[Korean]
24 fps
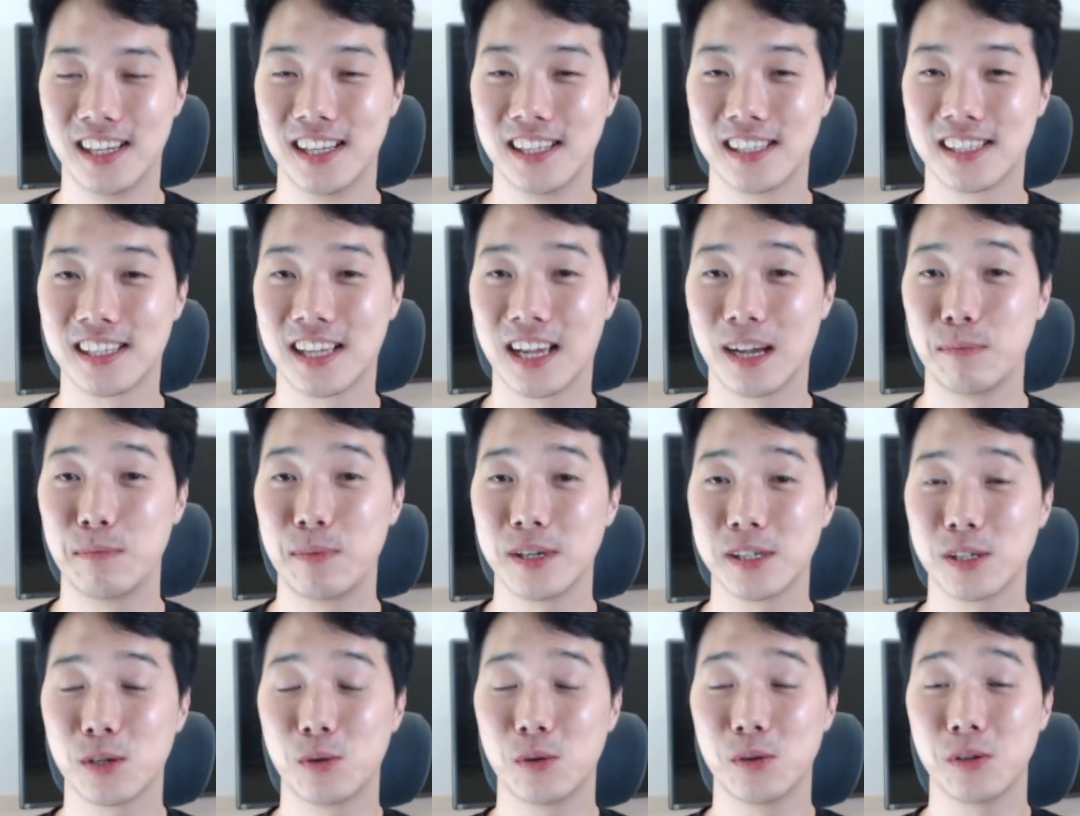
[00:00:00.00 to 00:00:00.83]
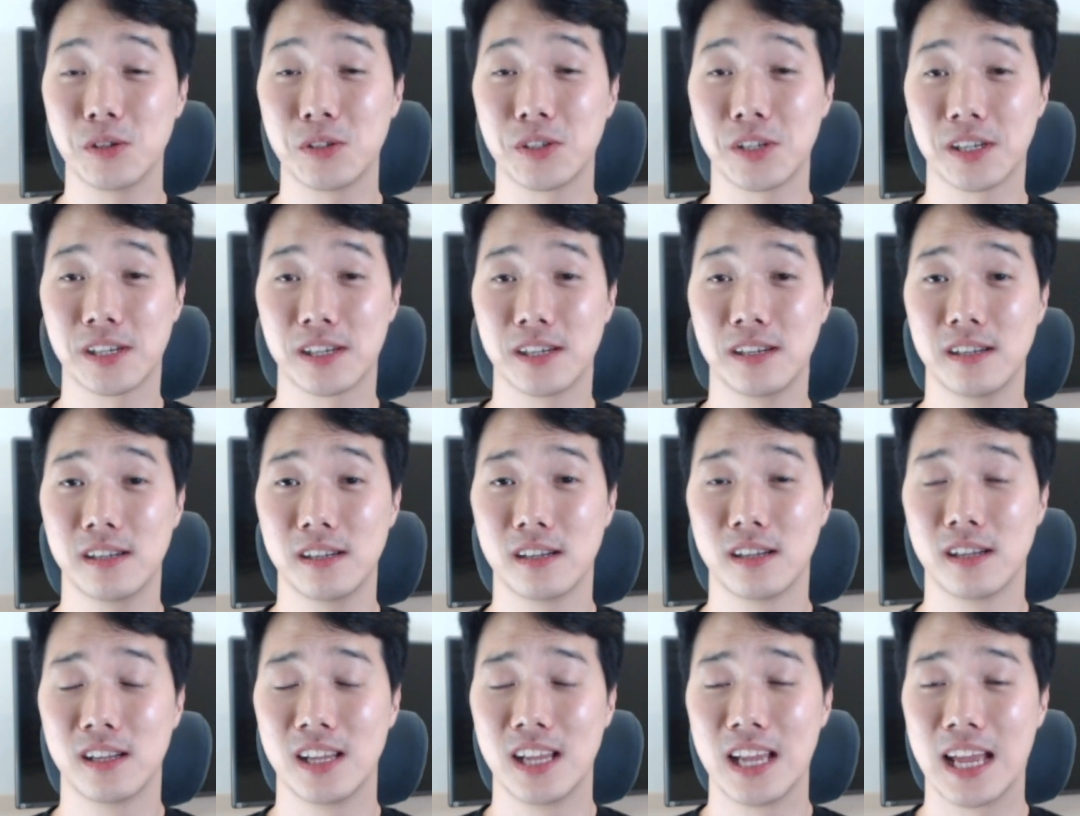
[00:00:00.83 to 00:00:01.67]
자, 앞에서 제가
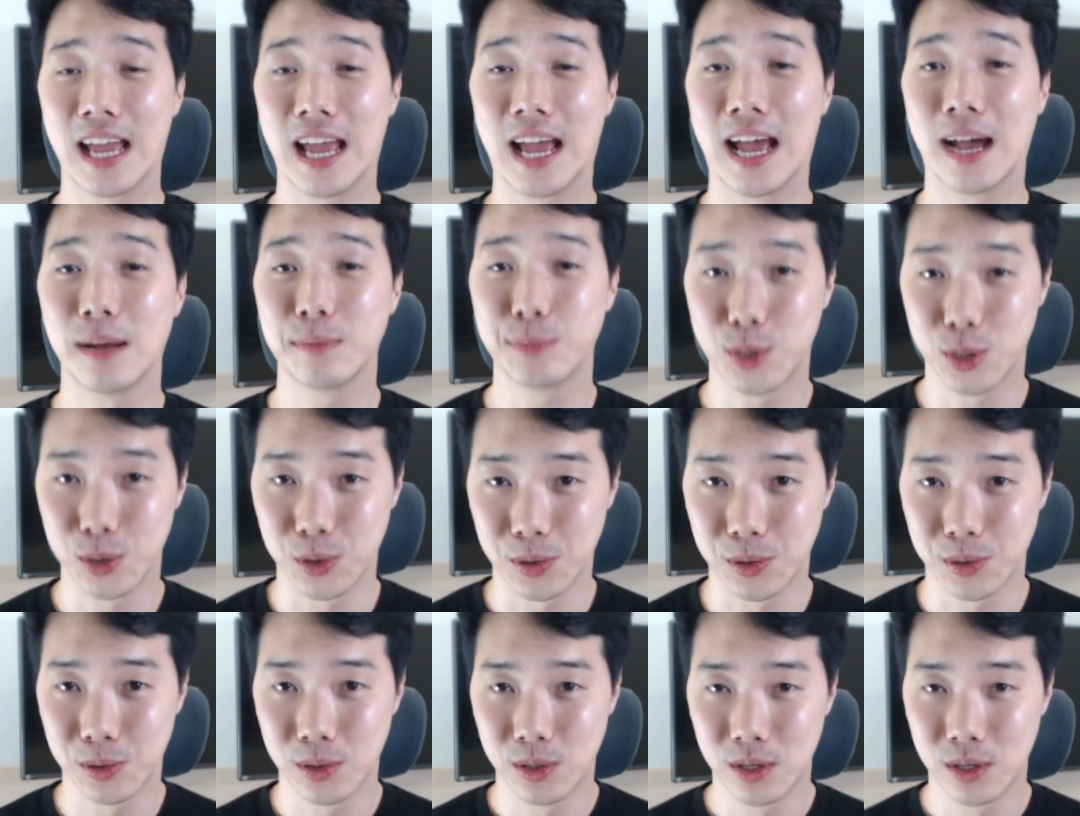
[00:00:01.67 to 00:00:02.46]
have to